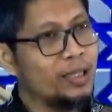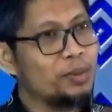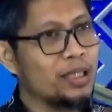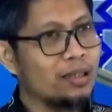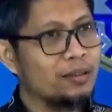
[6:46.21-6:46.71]

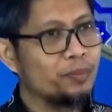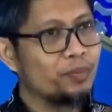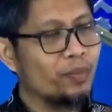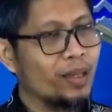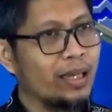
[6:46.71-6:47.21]
imsak.
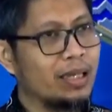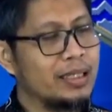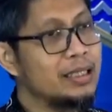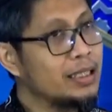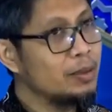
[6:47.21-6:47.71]
Ya,
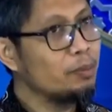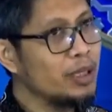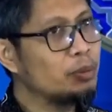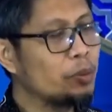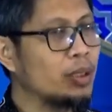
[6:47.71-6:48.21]
ini jadi
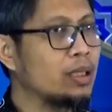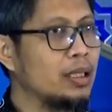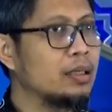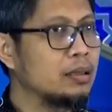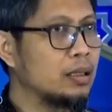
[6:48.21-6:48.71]
mirip
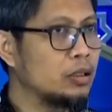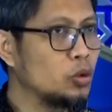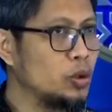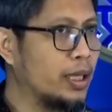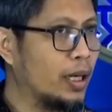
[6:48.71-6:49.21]
seperti yang uh,
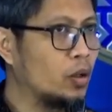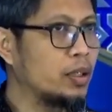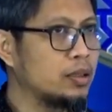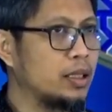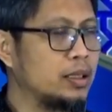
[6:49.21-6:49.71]
studi
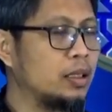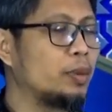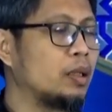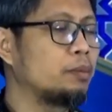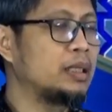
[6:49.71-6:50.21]
kalori restriksi
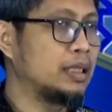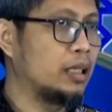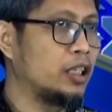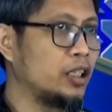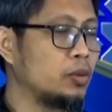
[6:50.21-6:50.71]
daripada mencit
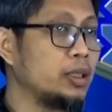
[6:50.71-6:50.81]
tadi itu.